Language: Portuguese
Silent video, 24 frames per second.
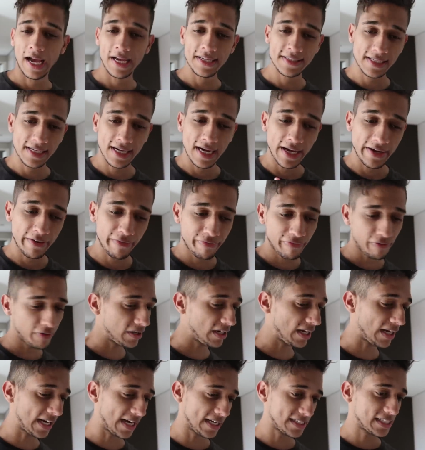Aí esse cara foi
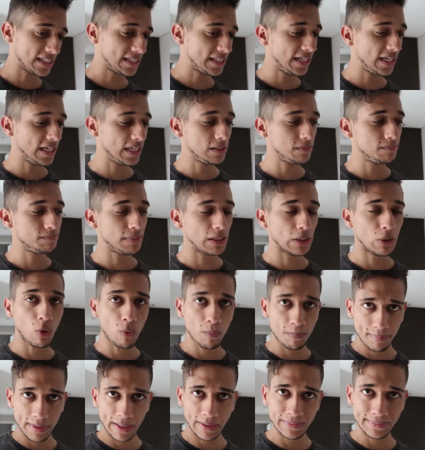na casa dele, pegou
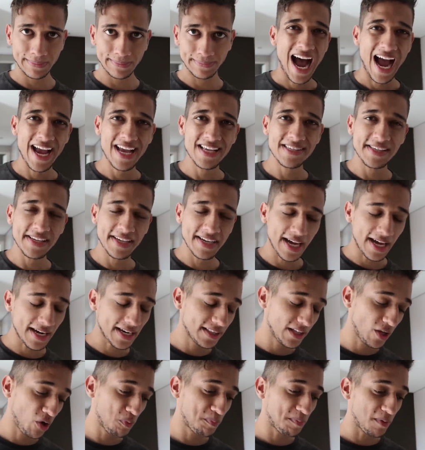um pão. Aí esse
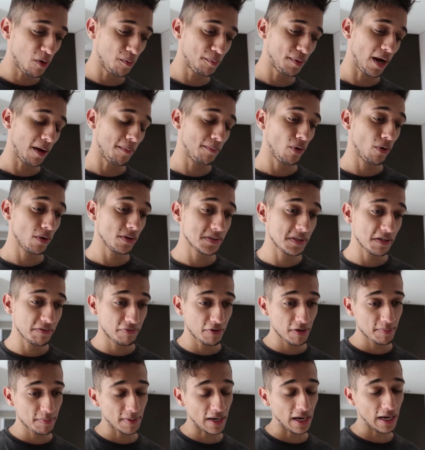cara deu o pão pra moça,
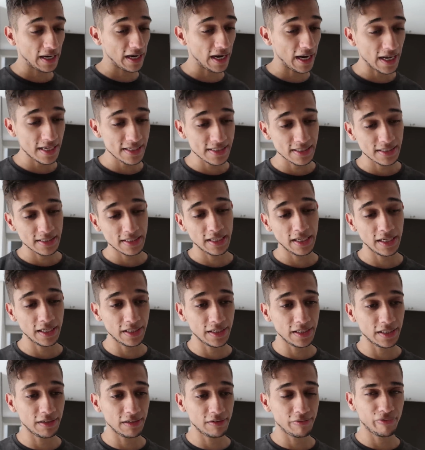foi pra casa, né,
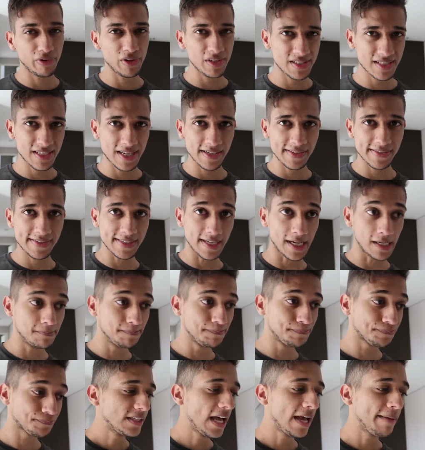e foi
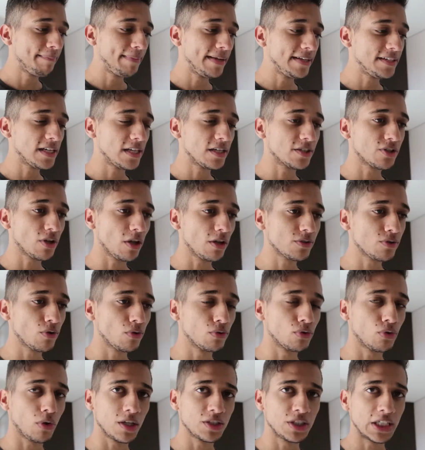descansar. De repente ele só
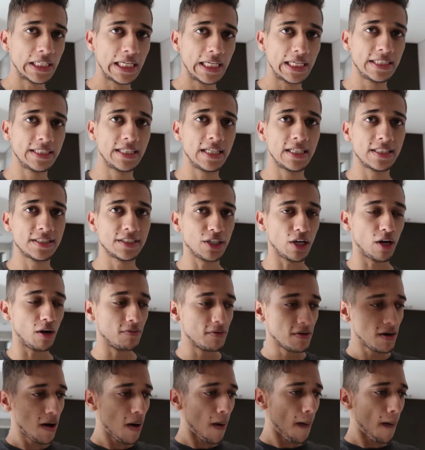escutou a janela dele assim, ó,